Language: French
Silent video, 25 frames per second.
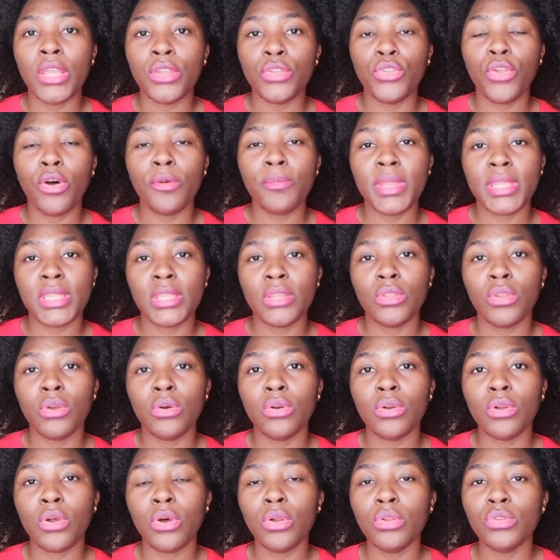Donc
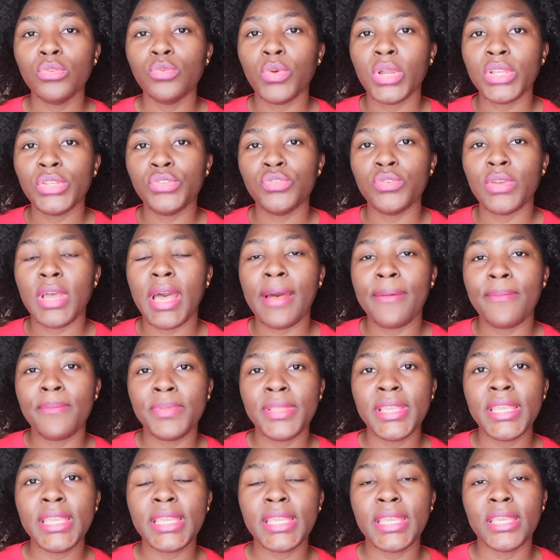maintenant, quand toi tu
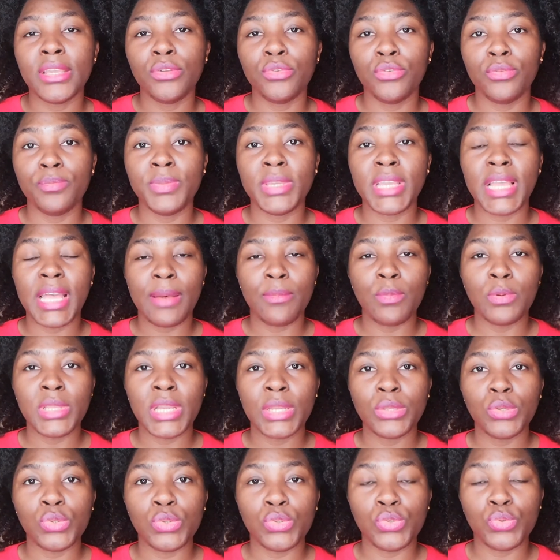appliques le
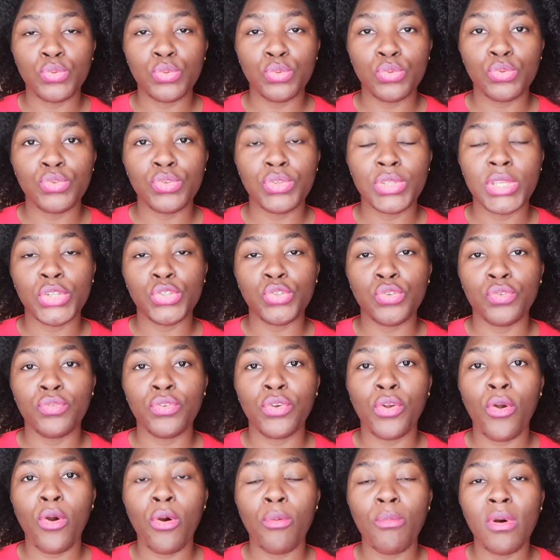bicarbonate de soude tes
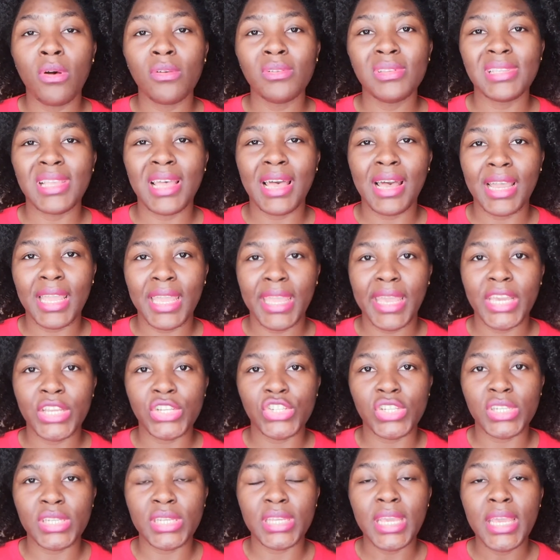cheveux, comment ça
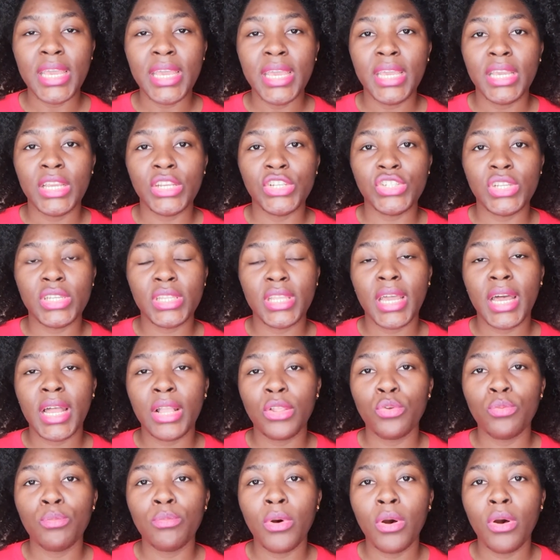réagit
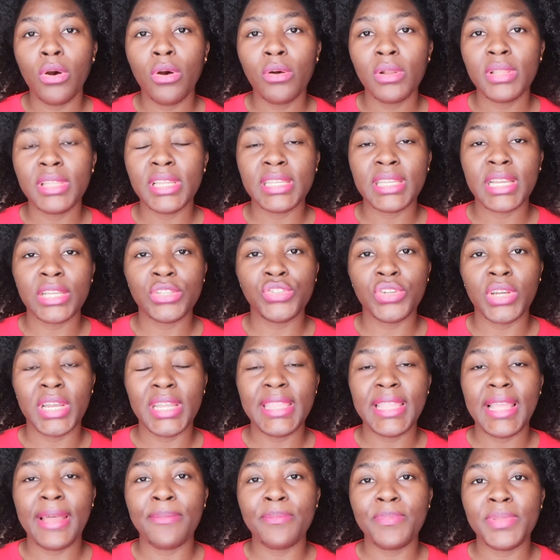Généralement, les
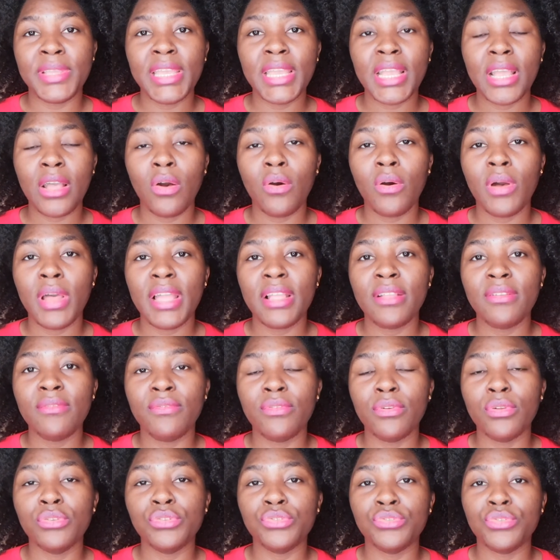naturels l'appliquent quand elles
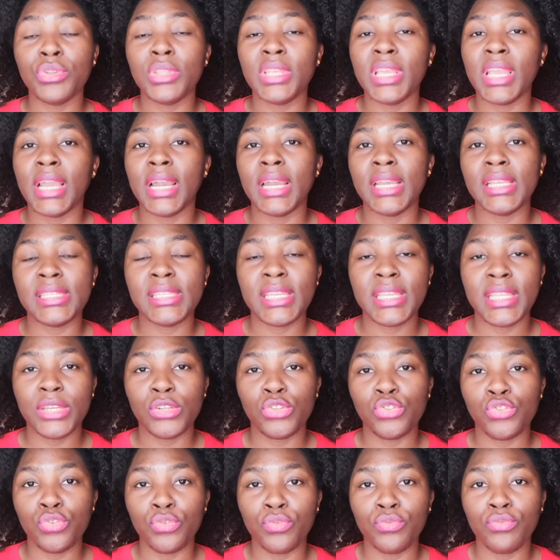veulent se dégraisser les
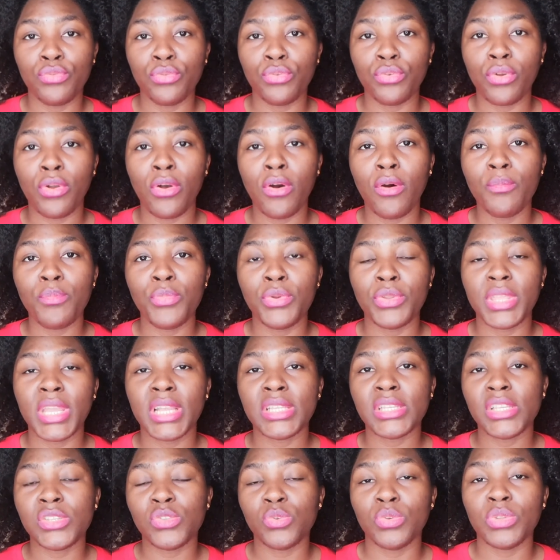cheveux, quand
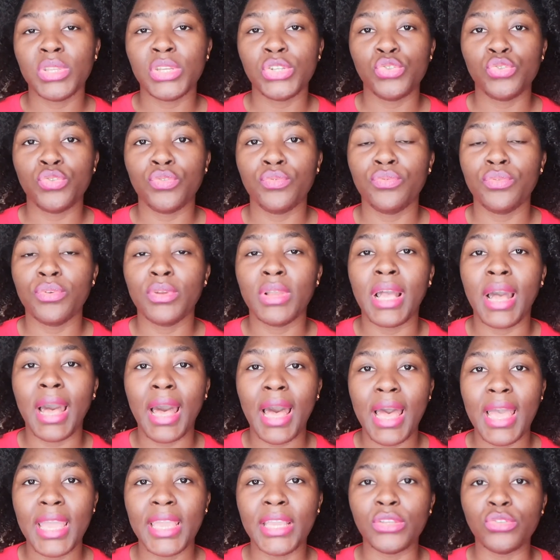peut-être elles ont des cheveux
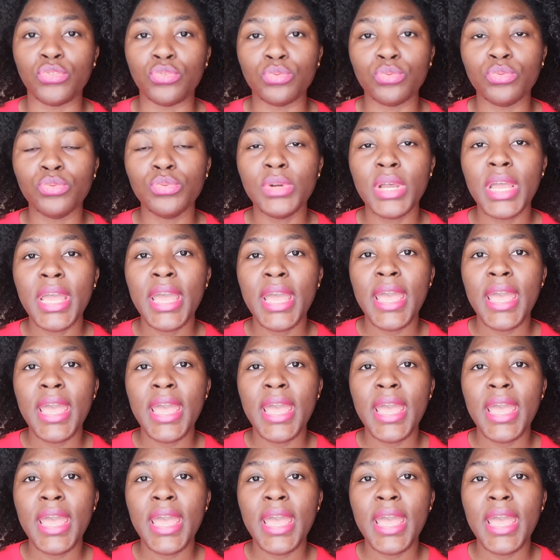gras et tout.